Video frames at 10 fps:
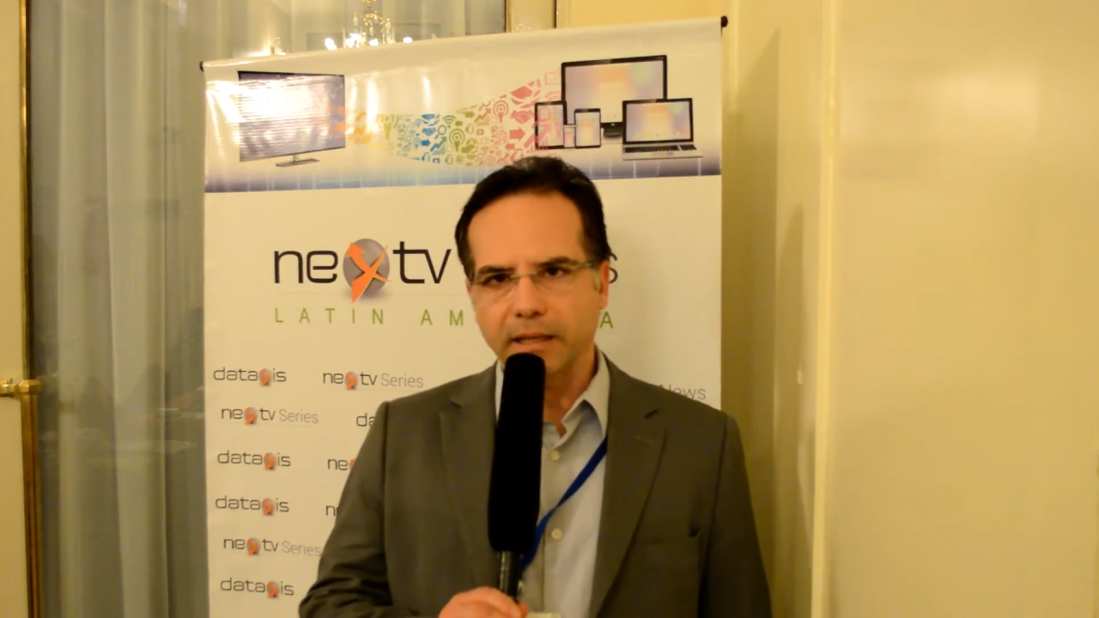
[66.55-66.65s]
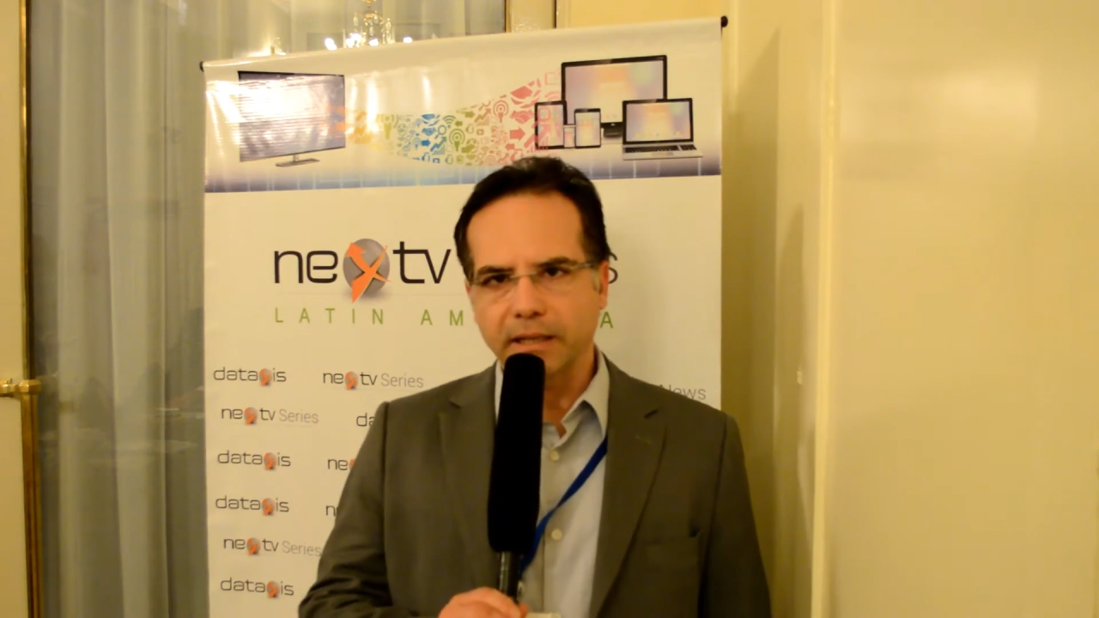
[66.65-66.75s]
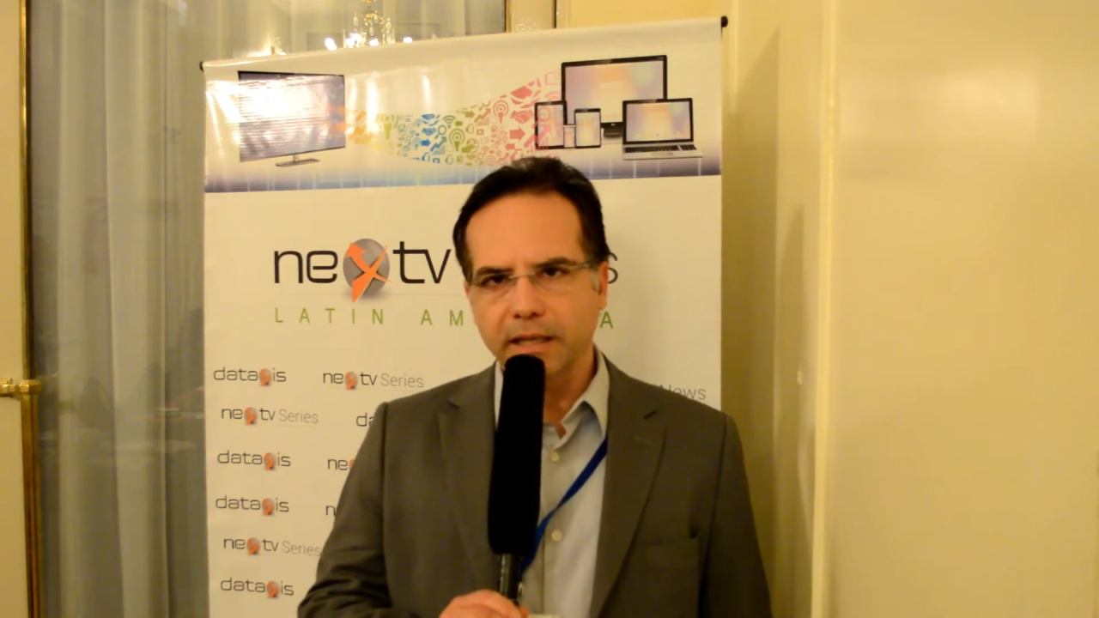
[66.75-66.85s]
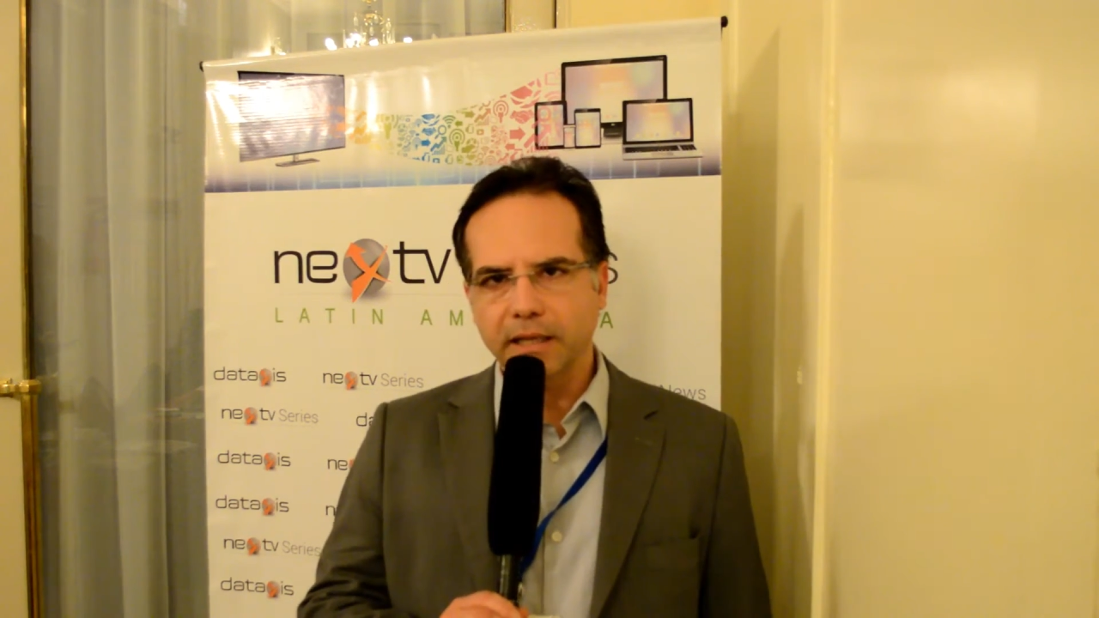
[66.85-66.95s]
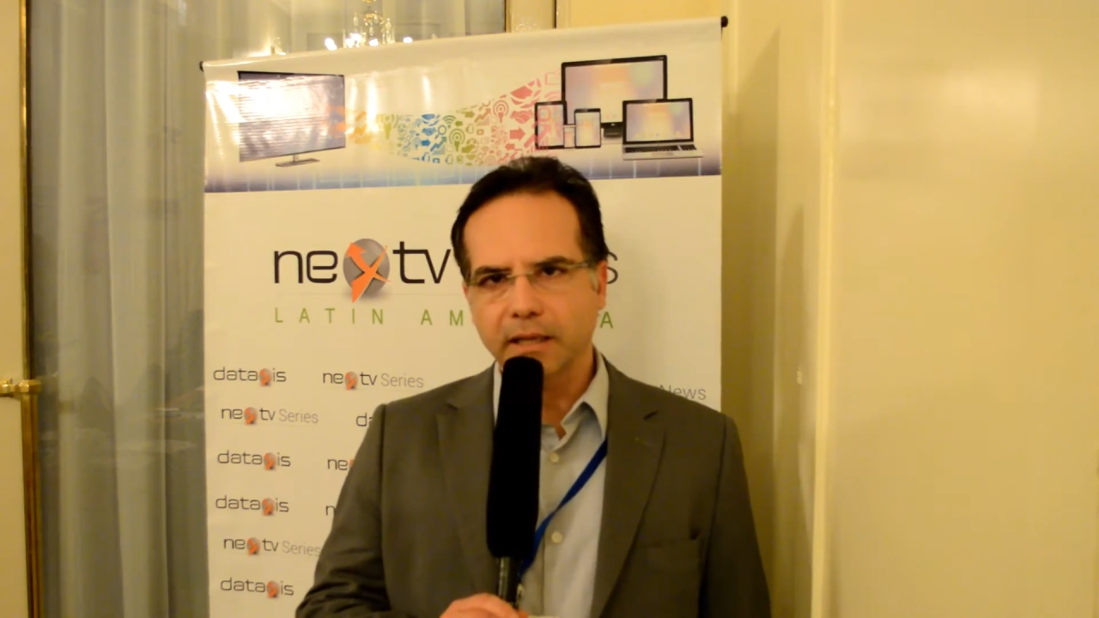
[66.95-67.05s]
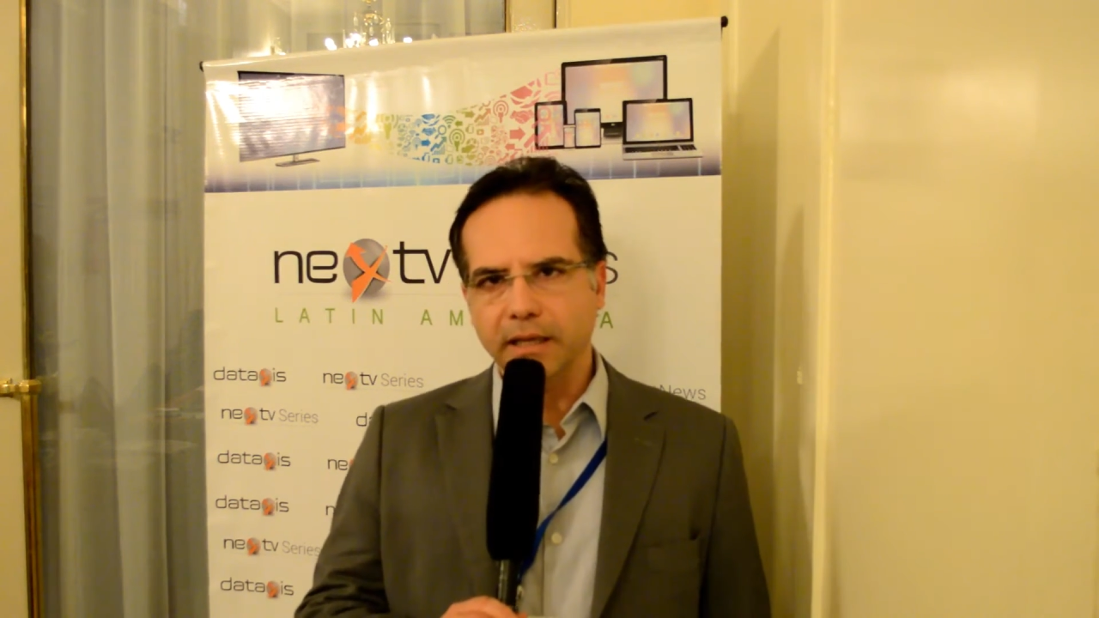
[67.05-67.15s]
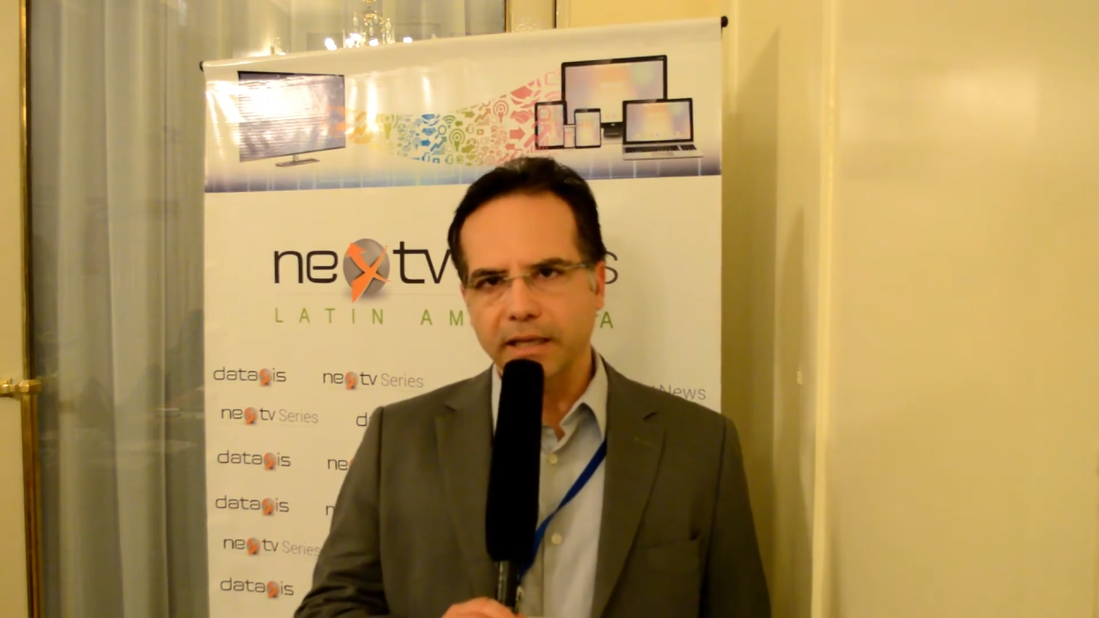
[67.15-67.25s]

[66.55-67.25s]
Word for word: Latina,